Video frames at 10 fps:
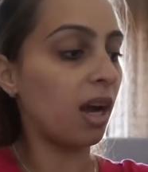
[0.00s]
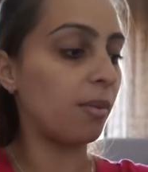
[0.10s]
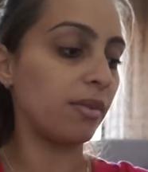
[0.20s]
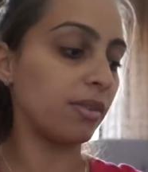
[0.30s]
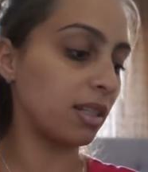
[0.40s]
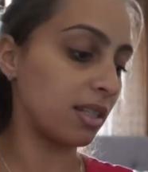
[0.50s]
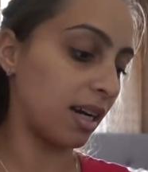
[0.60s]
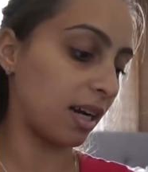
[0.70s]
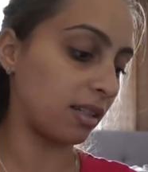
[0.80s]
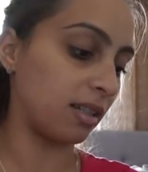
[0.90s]
Aber wie
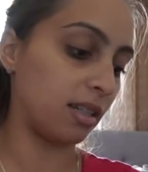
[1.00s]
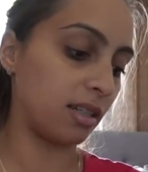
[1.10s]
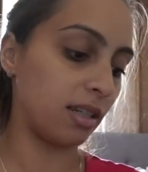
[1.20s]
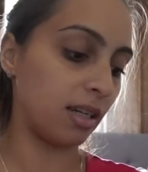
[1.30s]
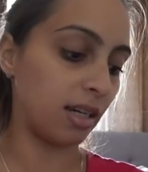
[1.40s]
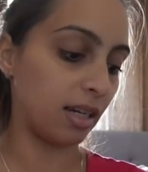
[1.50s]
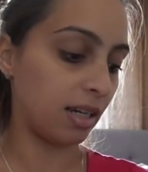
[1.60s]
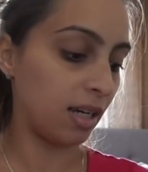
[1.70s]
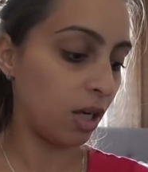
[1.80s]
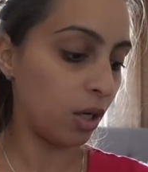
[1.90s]
gesagt, ich, äh,
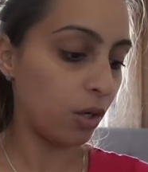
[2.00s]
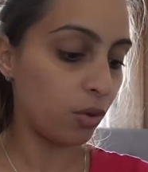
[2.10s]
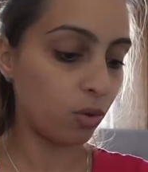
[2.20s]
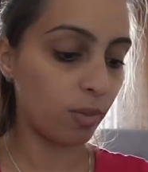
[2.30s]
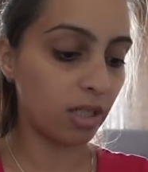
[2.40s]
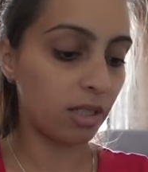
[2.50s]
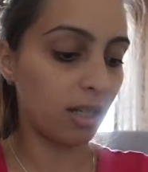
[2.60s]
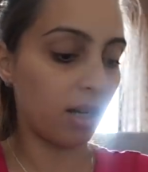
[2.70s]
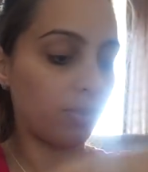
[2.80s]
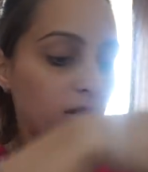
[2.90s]

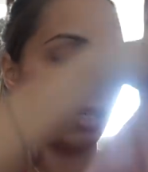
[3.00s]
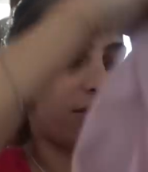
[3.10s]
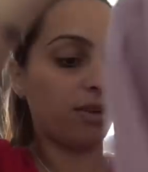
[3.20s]
Dümmerchen, habe mich an die